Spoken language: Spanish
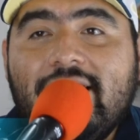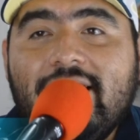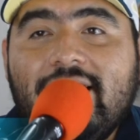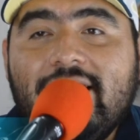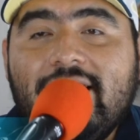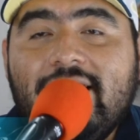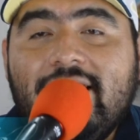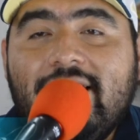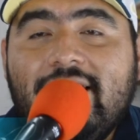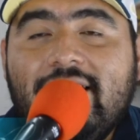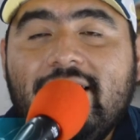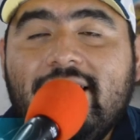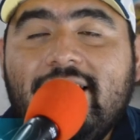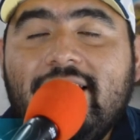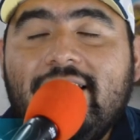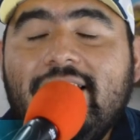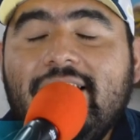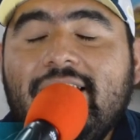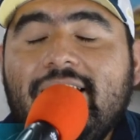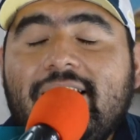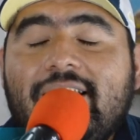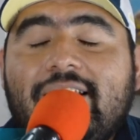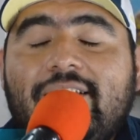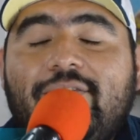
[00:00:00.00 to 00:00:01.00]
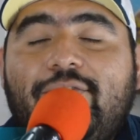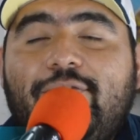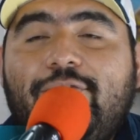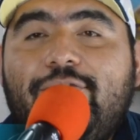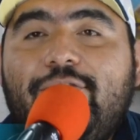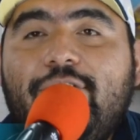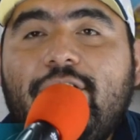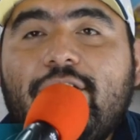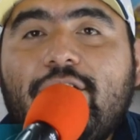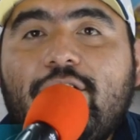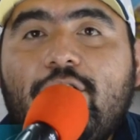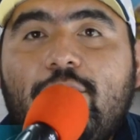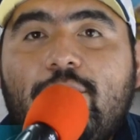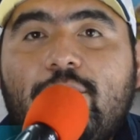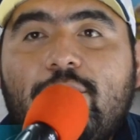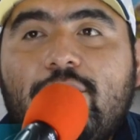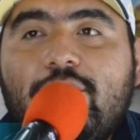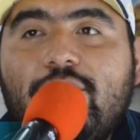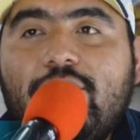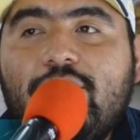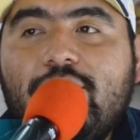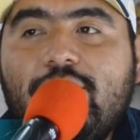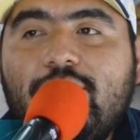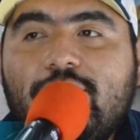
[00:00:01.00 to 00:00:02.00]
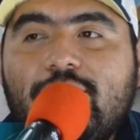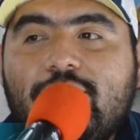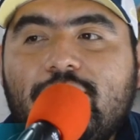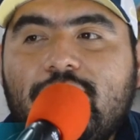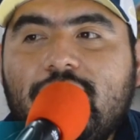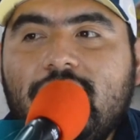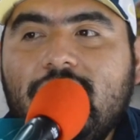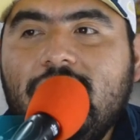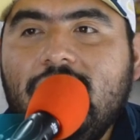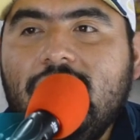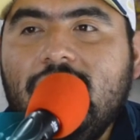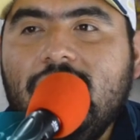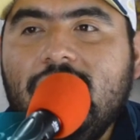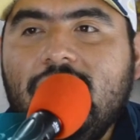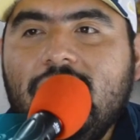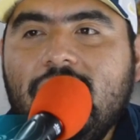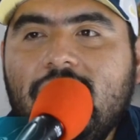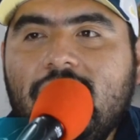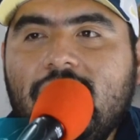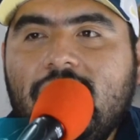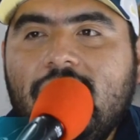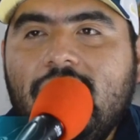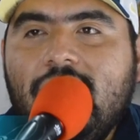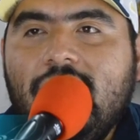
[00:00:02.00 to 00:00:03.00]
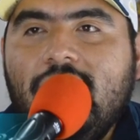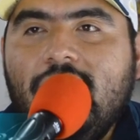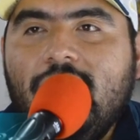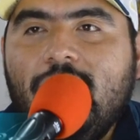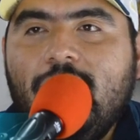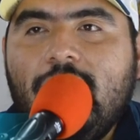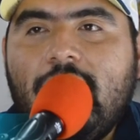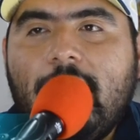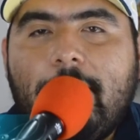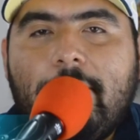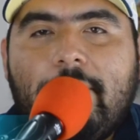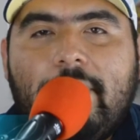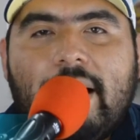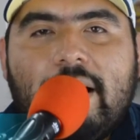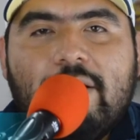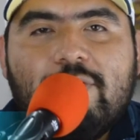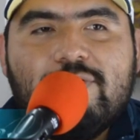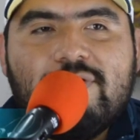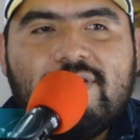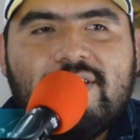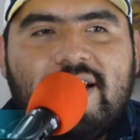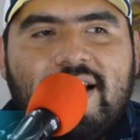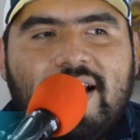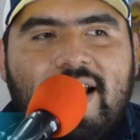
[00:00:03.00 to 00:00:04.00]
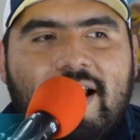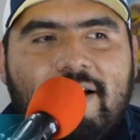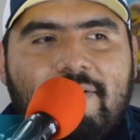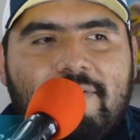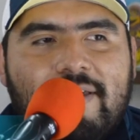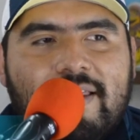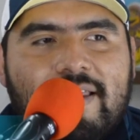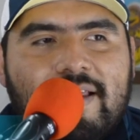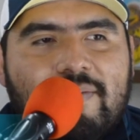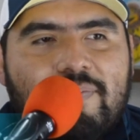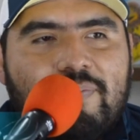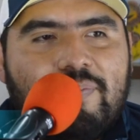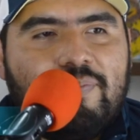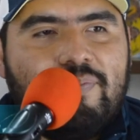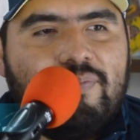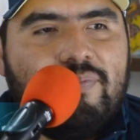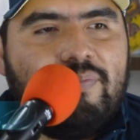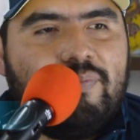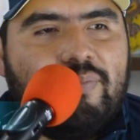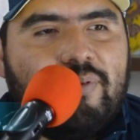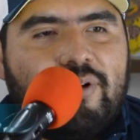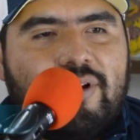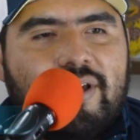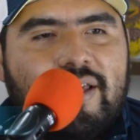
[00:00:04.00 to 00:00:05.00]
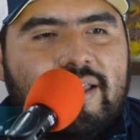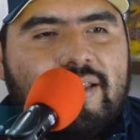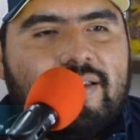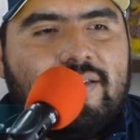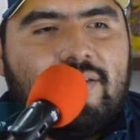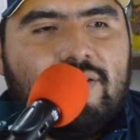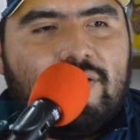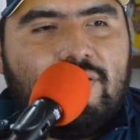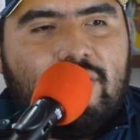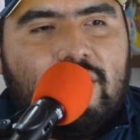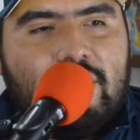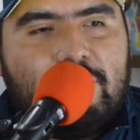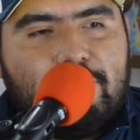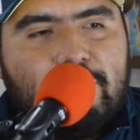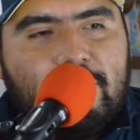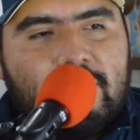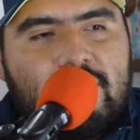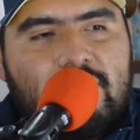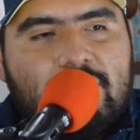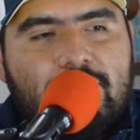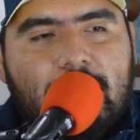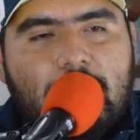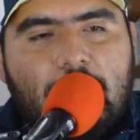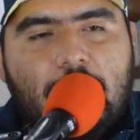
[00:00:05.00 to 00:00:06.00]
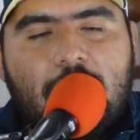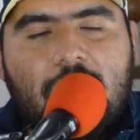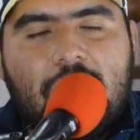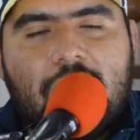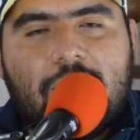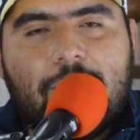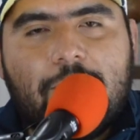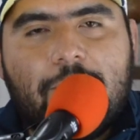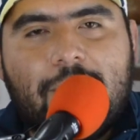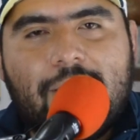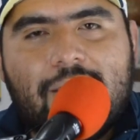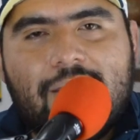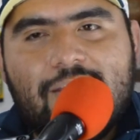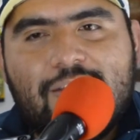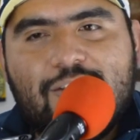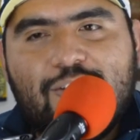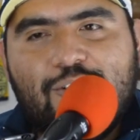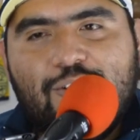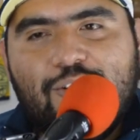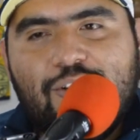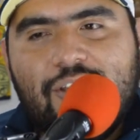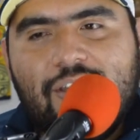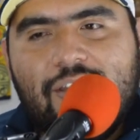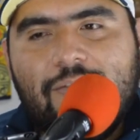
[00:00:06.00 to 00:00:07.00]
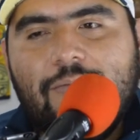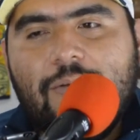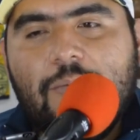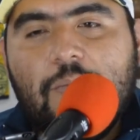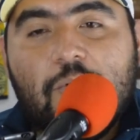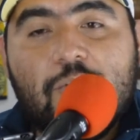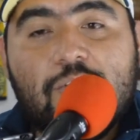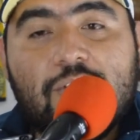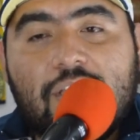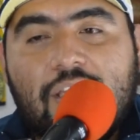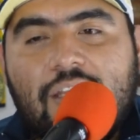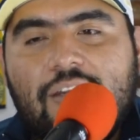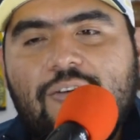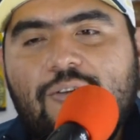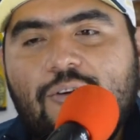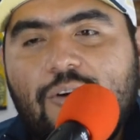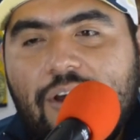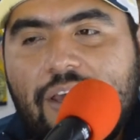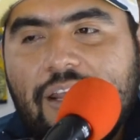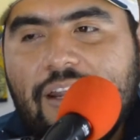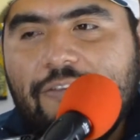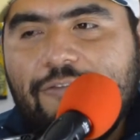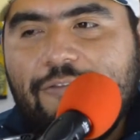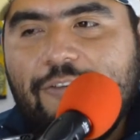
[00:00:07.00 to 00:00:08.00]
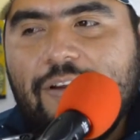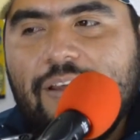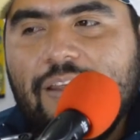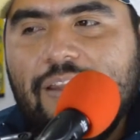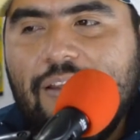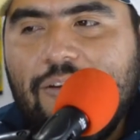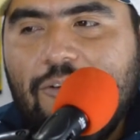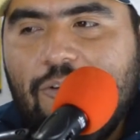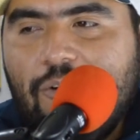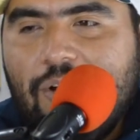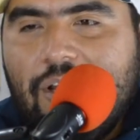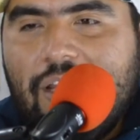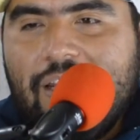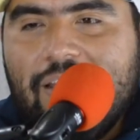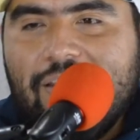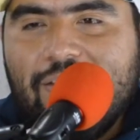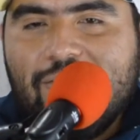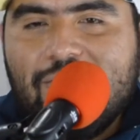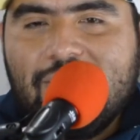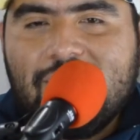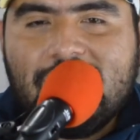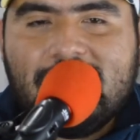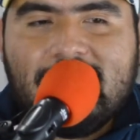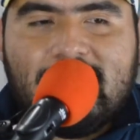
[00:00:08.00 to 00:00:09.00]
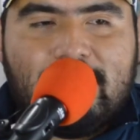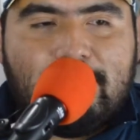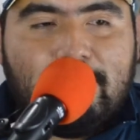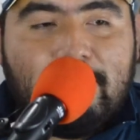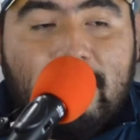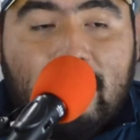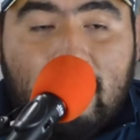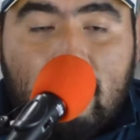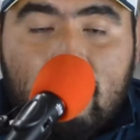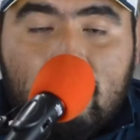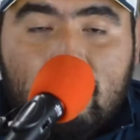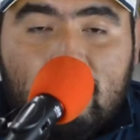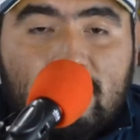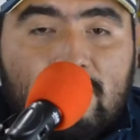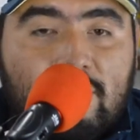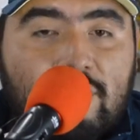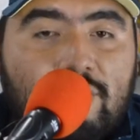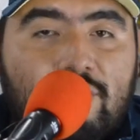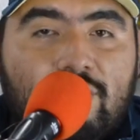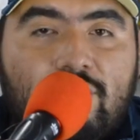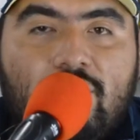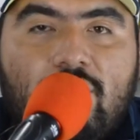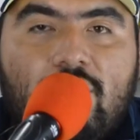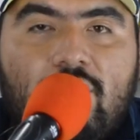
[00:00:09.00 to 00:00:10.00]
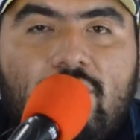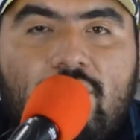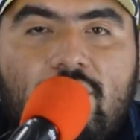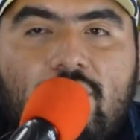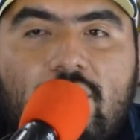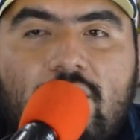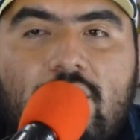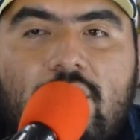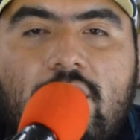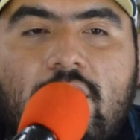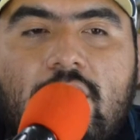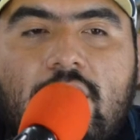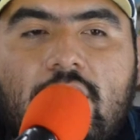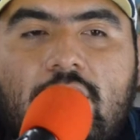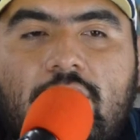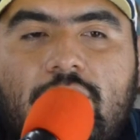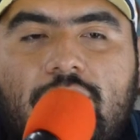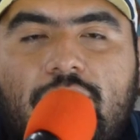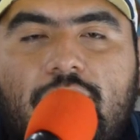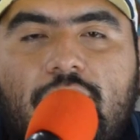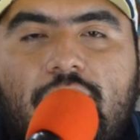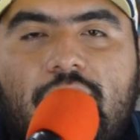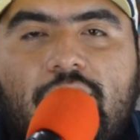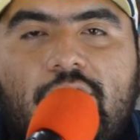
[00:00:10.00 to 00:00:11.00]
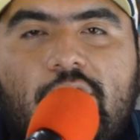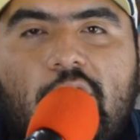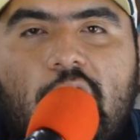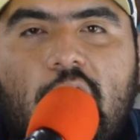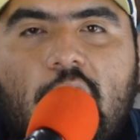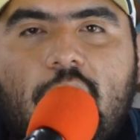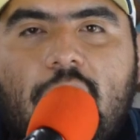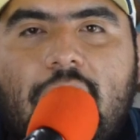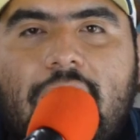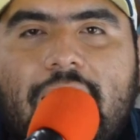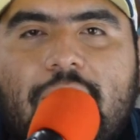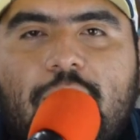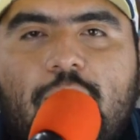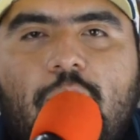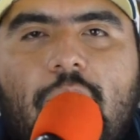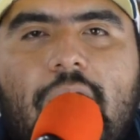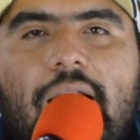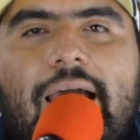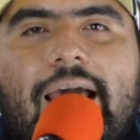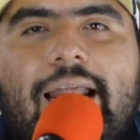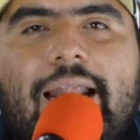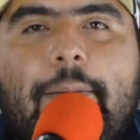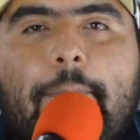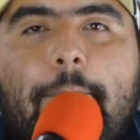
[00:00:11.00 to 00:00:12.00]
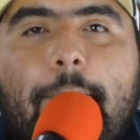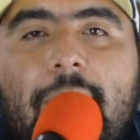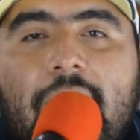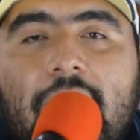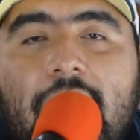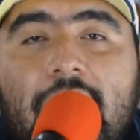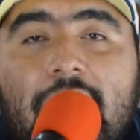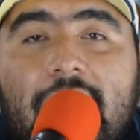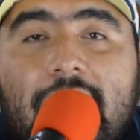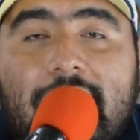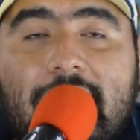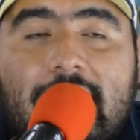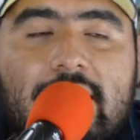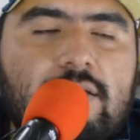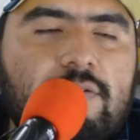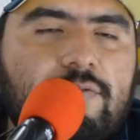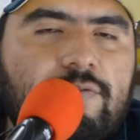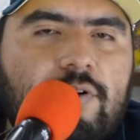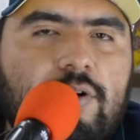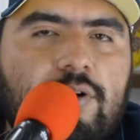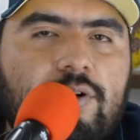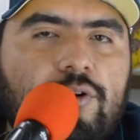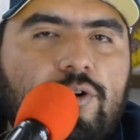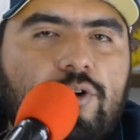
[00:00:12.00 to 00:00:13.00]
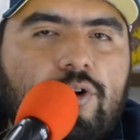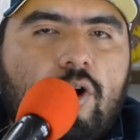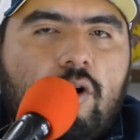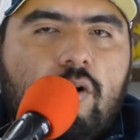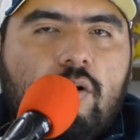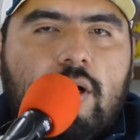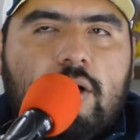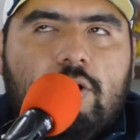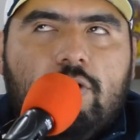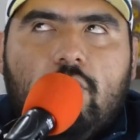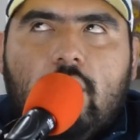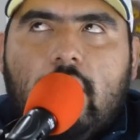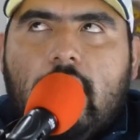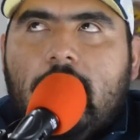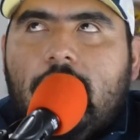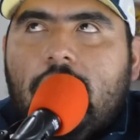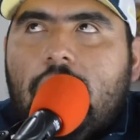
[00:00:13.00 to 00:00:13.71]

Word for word: y fue como una pausa en la vida porque después vimos la repetición y vimos que no era fuera de lugar, entonces esperábamos que no nos lo, no lo anularan y así fue, no nos lo